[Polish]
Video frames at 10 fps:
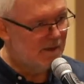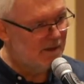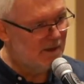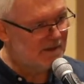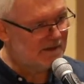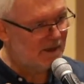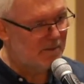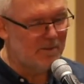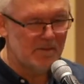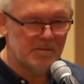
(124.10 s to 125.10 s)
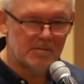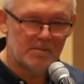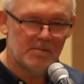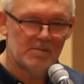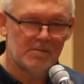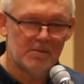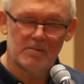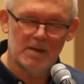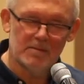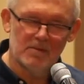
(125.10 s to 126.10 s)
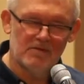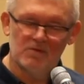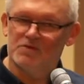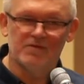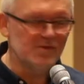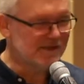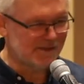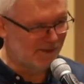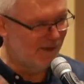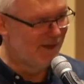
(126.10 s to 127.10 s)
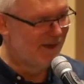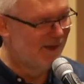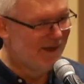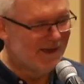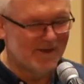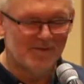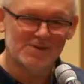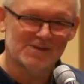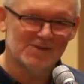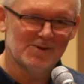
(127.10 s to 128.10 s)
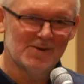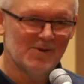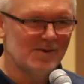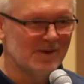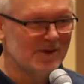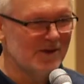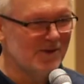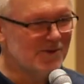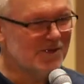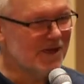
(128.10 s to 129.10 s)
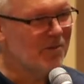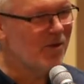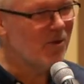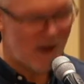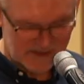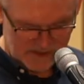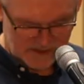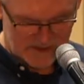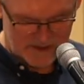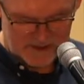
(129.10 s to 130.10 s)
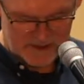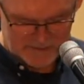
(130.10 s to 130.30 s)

i jest tam, chyba mówił, 200, 200 y, ludzi na pokładzie, tak?